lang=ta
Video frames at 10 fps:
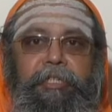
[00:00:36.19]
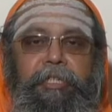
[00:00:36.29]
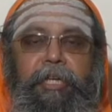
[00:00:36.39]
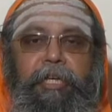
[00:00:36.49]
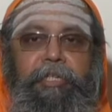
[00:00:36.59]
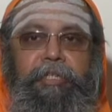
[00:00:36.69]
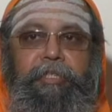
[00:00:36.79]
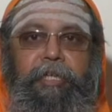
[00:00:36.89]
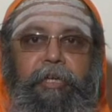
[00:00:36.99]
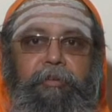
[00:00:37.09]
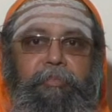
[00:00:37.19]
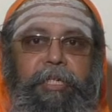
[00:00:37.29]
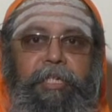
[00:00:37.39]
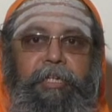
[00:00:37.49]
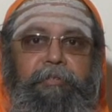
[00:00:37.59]
இதெல்லாம் இருந்தாலும்
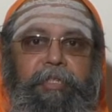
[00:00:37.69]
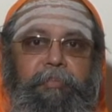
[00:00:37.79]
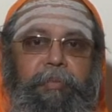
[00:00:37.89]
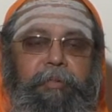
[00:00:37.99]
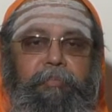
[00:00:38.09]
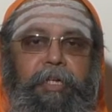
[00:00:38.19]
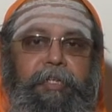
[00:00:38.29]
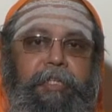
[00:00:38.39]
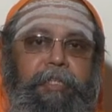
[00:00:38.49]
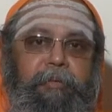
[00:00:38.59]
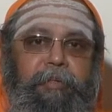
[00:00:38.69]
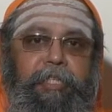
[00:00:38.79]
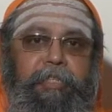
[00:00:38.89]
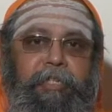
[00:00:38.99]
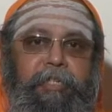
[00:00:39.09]
மக்கள் வந்து பெரும்பாலும் எந்த
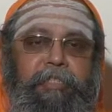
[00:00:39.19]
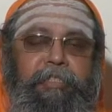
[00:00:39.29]
மதத்தை